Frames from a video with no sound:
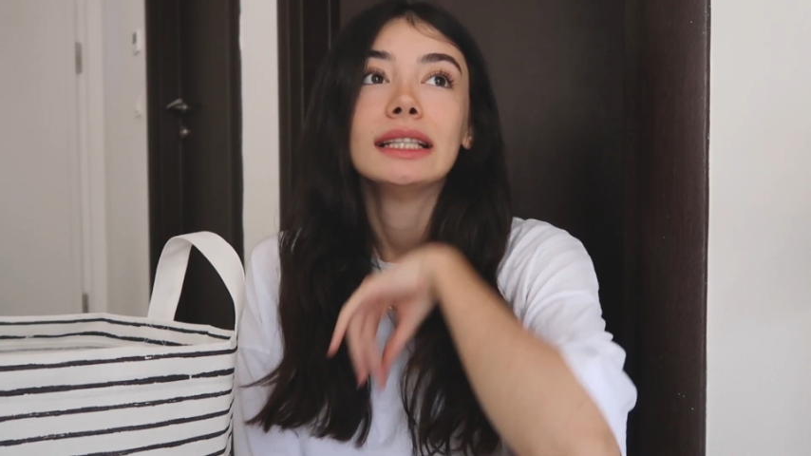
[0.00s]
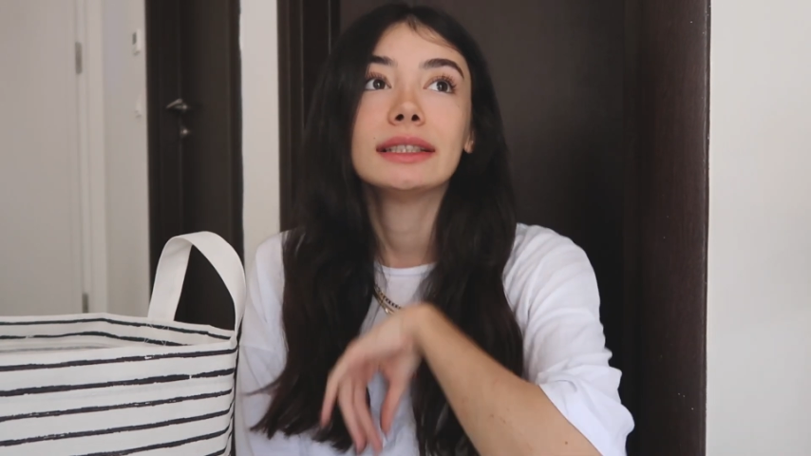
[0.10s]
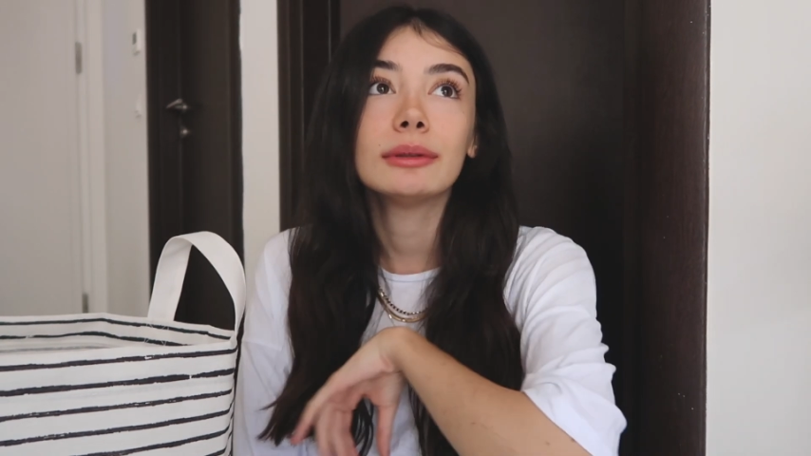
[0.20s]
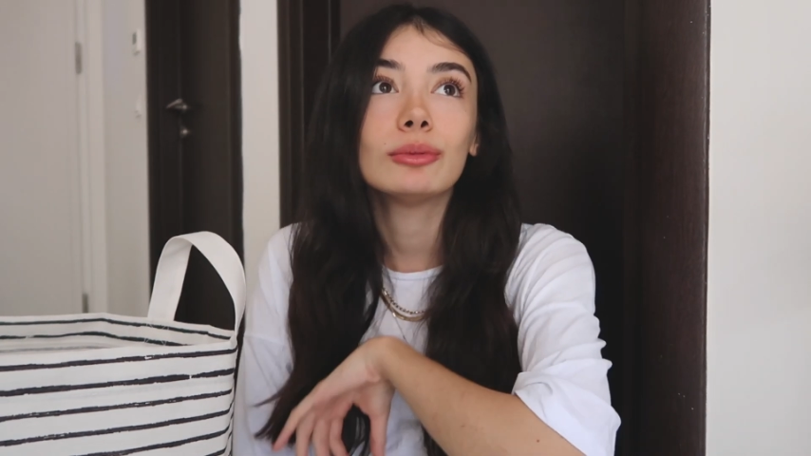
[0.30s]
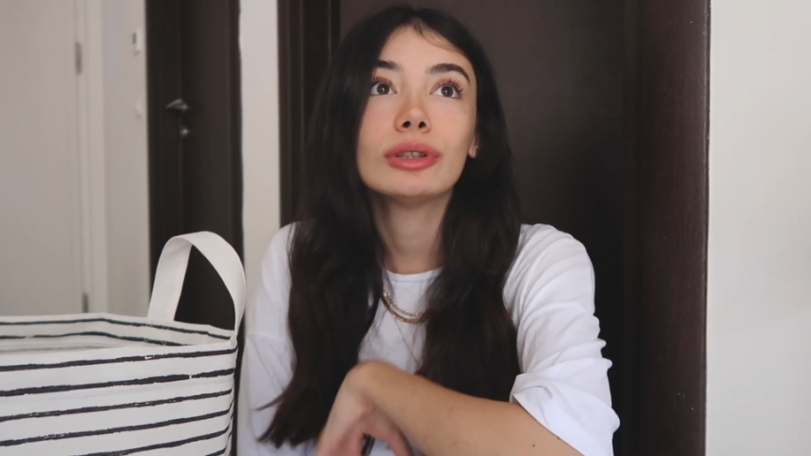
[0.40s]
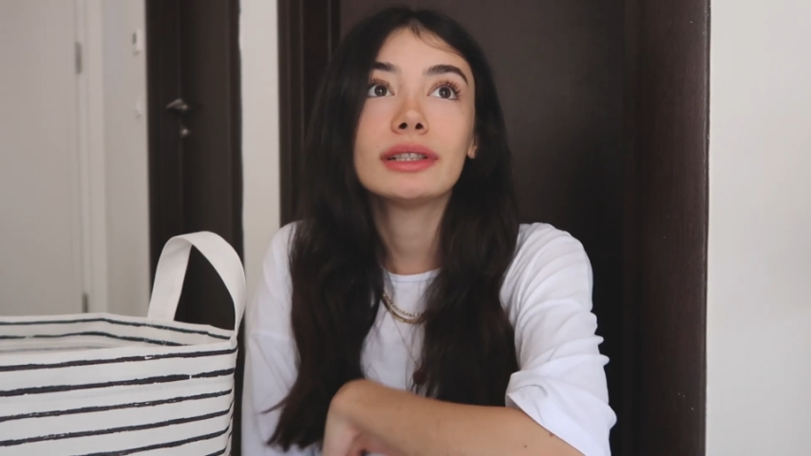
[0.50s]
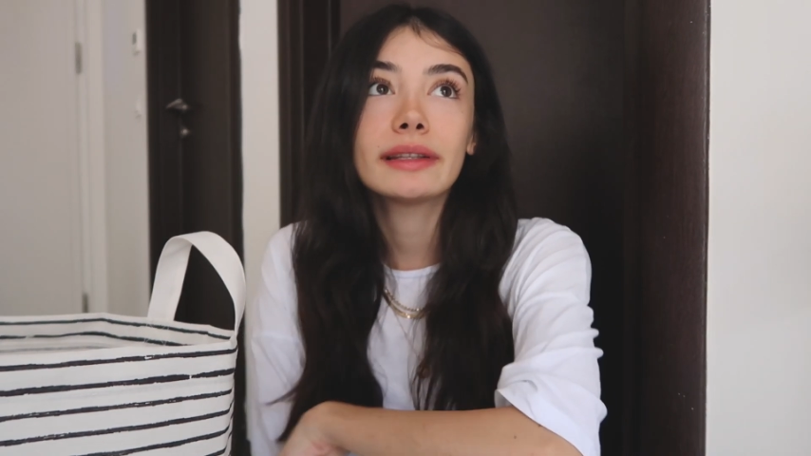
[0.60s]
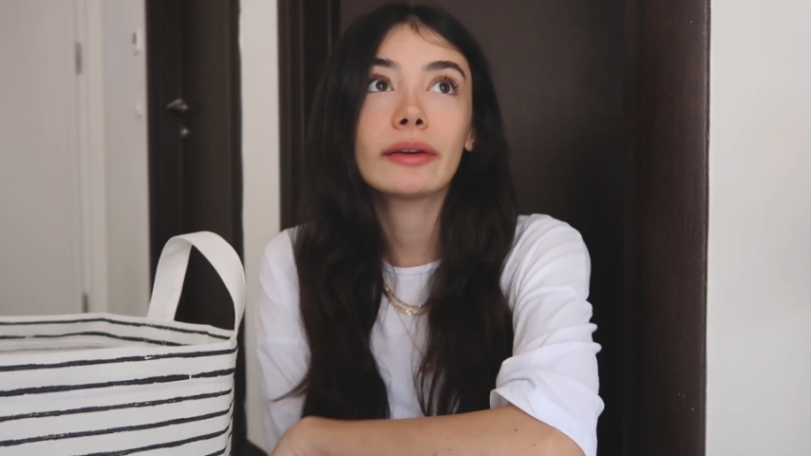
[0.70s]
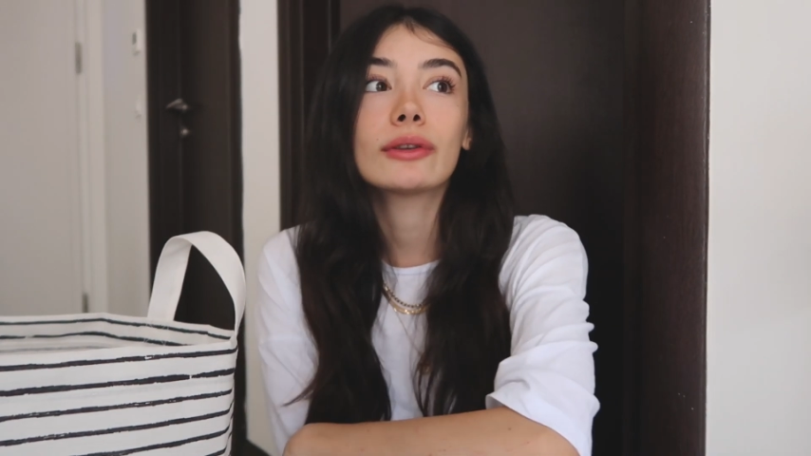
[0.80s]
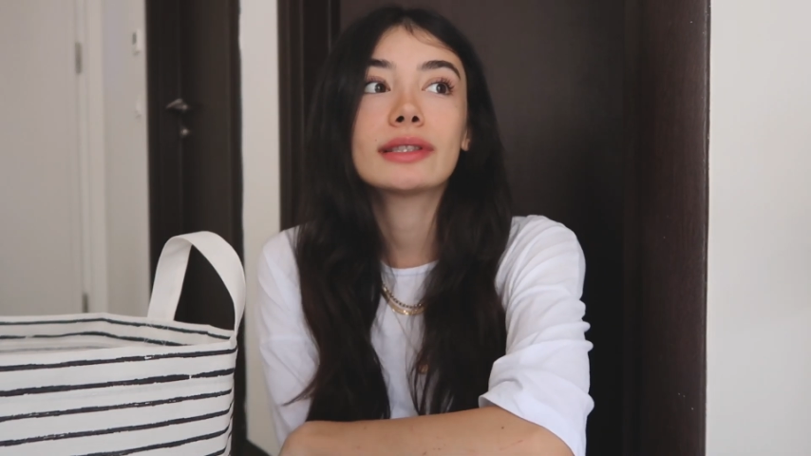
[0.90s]
Şimdi bunları
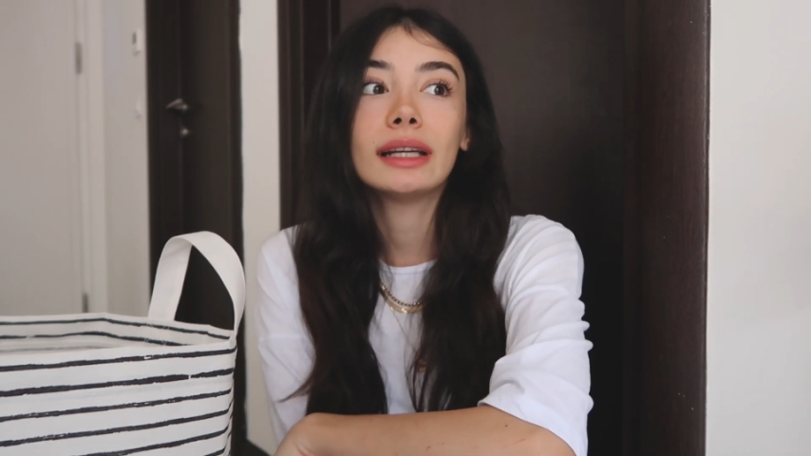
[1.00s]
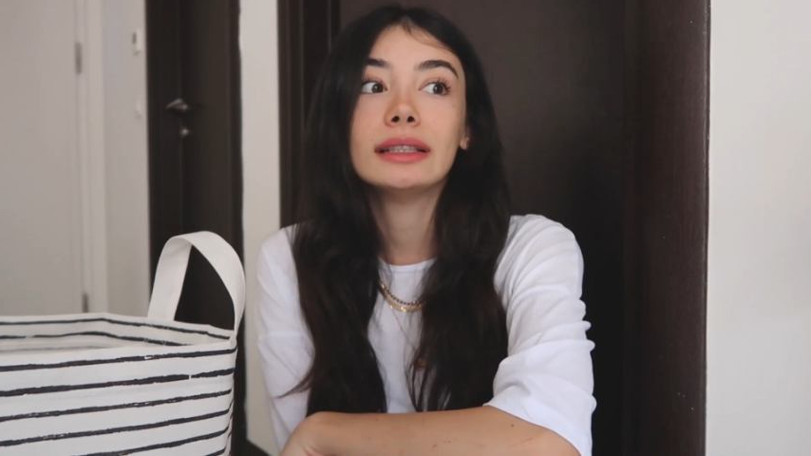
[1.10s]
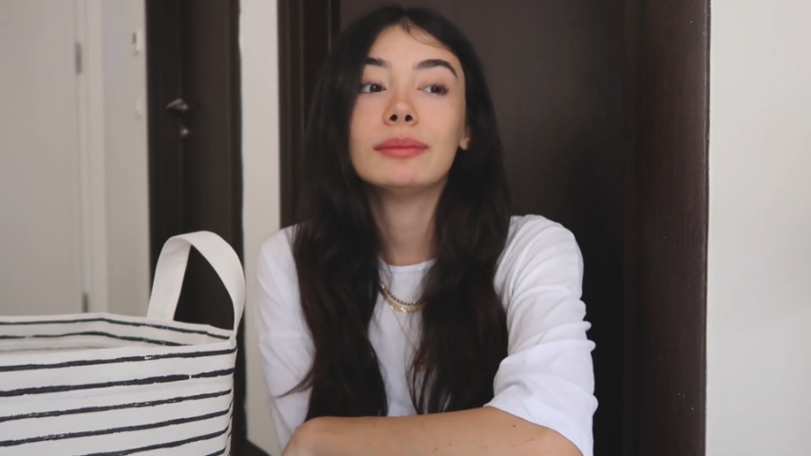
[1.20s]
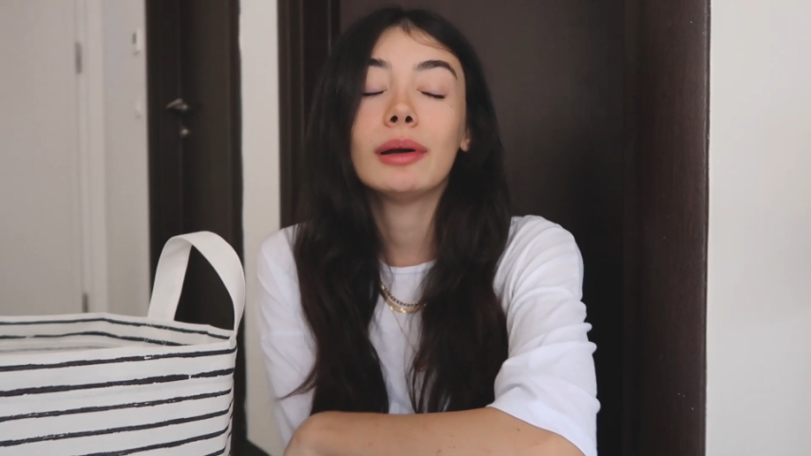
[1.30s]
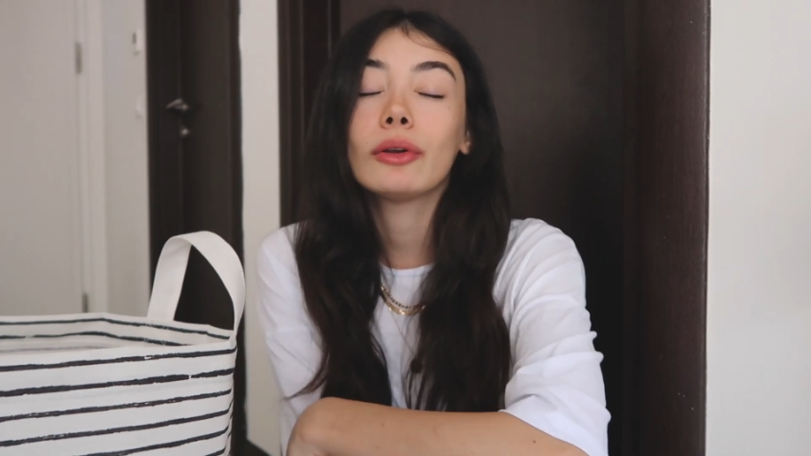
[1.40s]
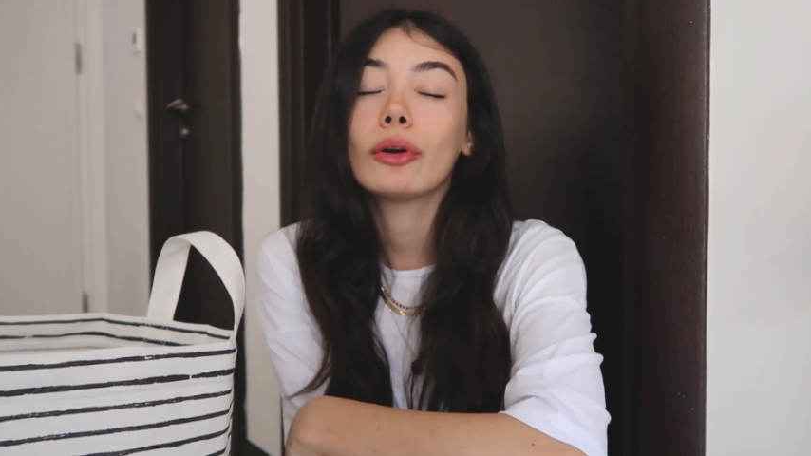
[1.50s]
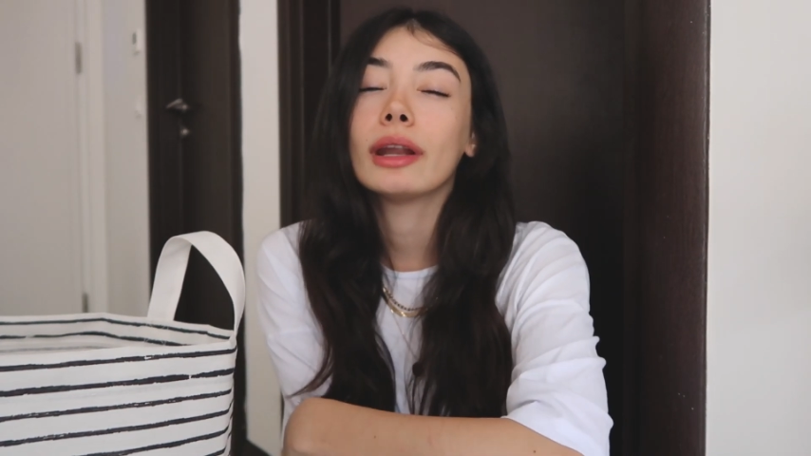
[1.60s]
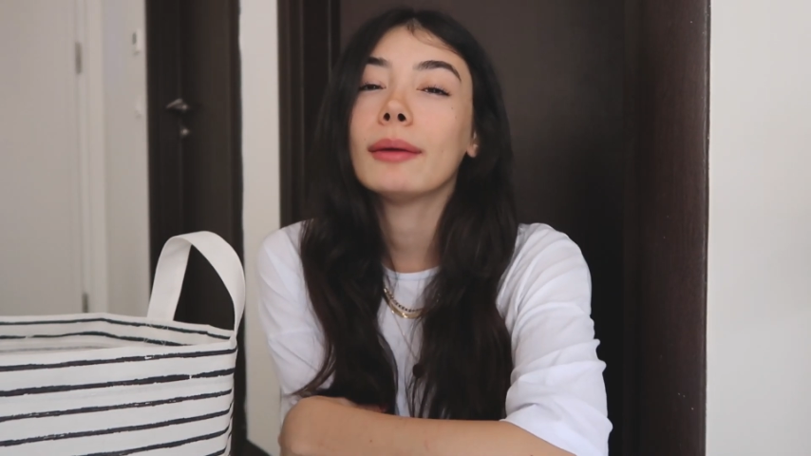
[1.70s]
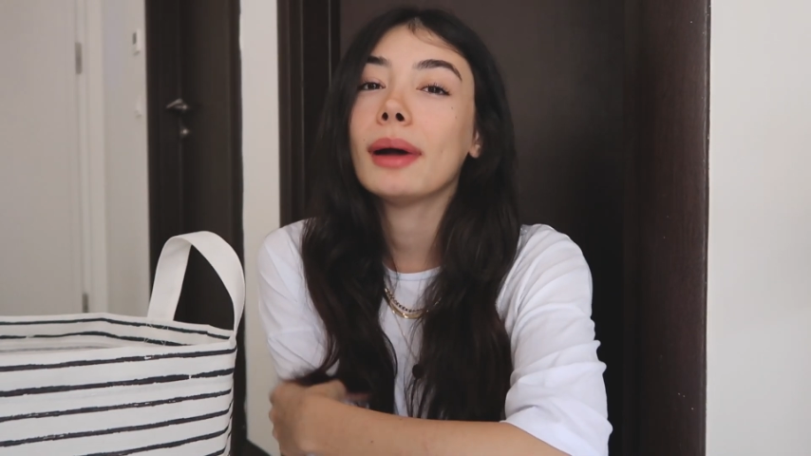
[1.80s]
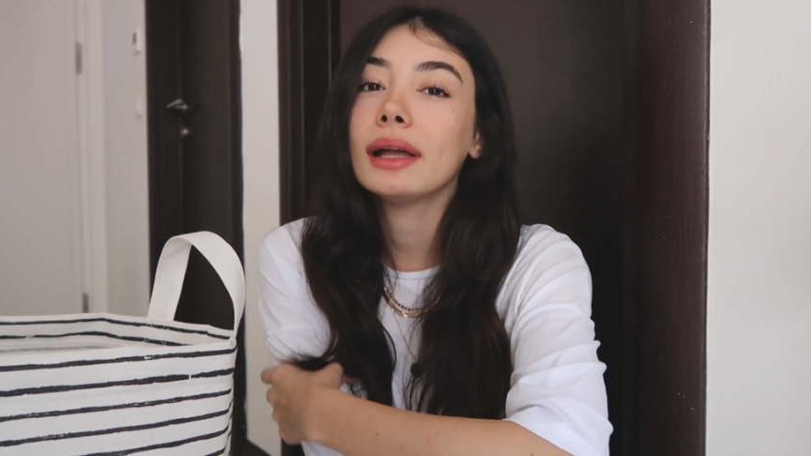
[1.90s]
size gösterdiğime göre